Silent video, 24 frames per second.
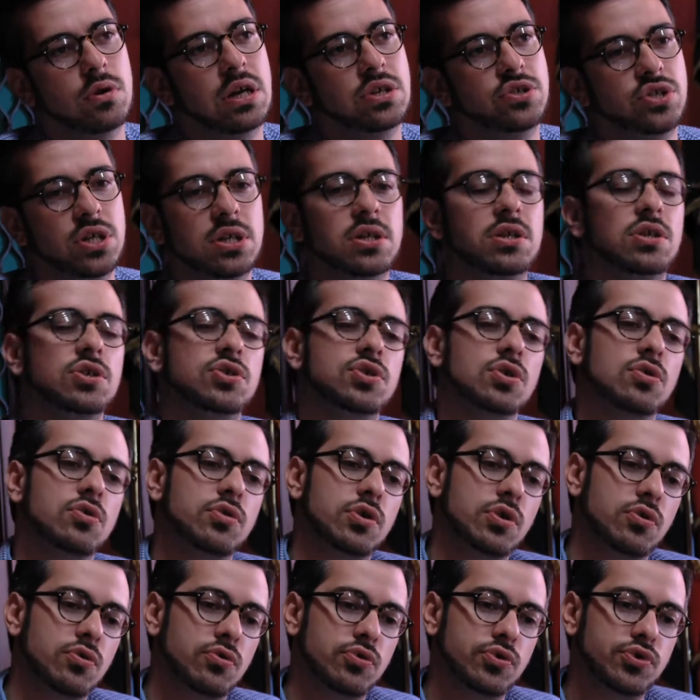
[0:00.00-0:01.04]
la gente ce lo
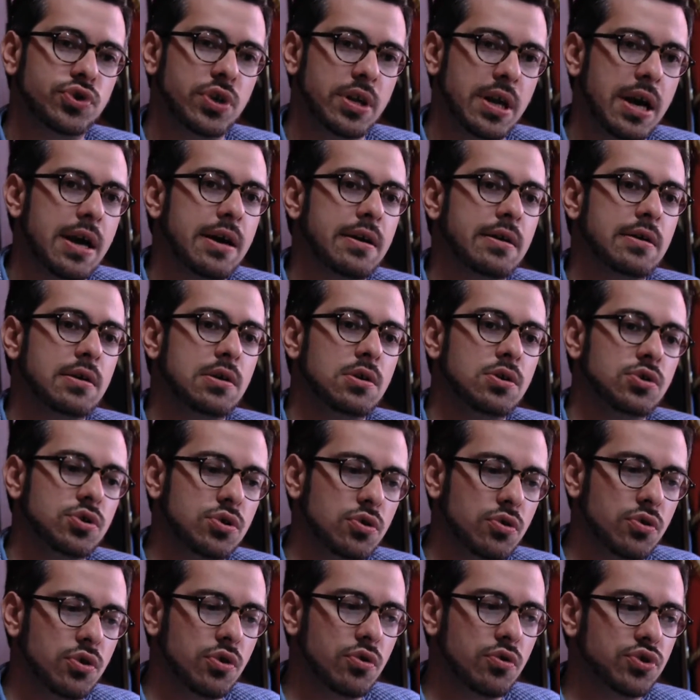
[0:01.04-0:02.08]
riconoscerà,
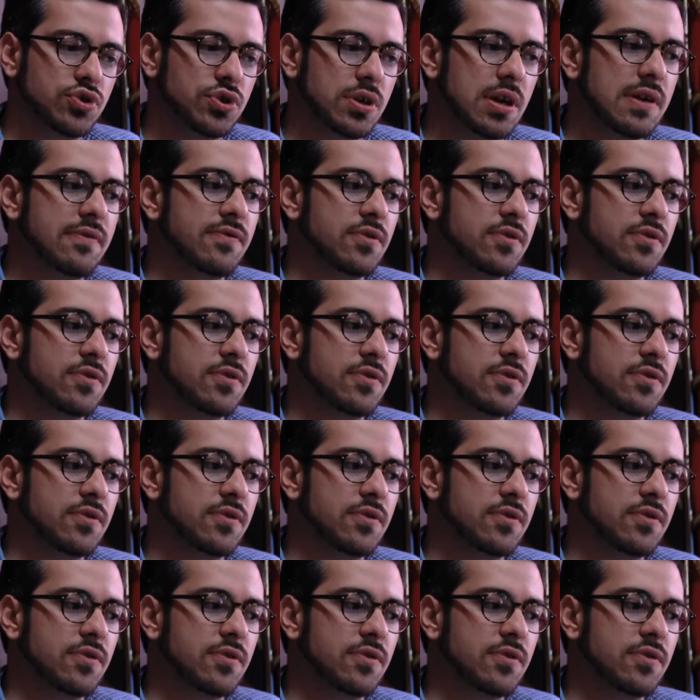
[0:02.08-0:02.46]
ce lo riconoscerà